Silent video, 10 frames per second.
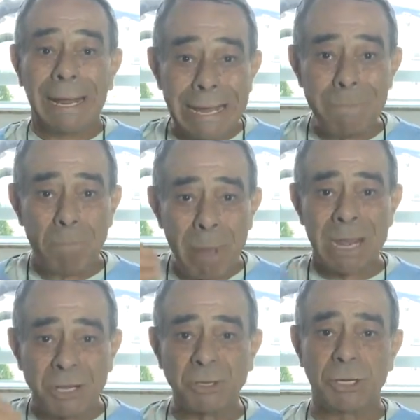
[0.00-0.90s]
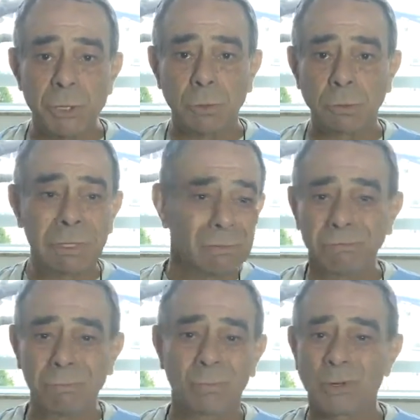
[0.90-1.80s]
imbecil, que
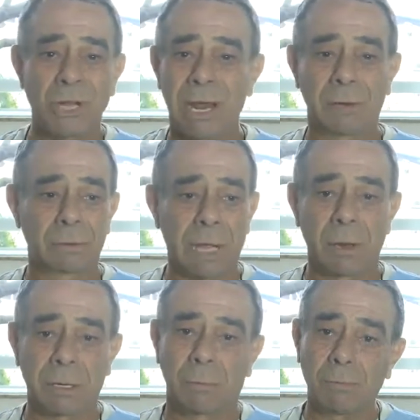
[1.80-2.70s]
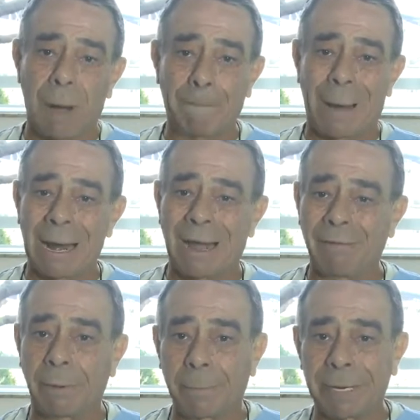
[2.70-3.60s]
não sei, tenho uma
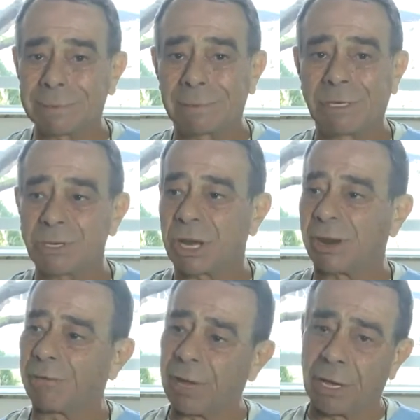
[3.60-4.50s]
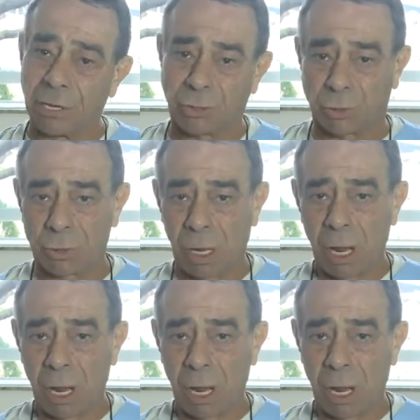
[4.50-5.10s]
palavra para descrever isso.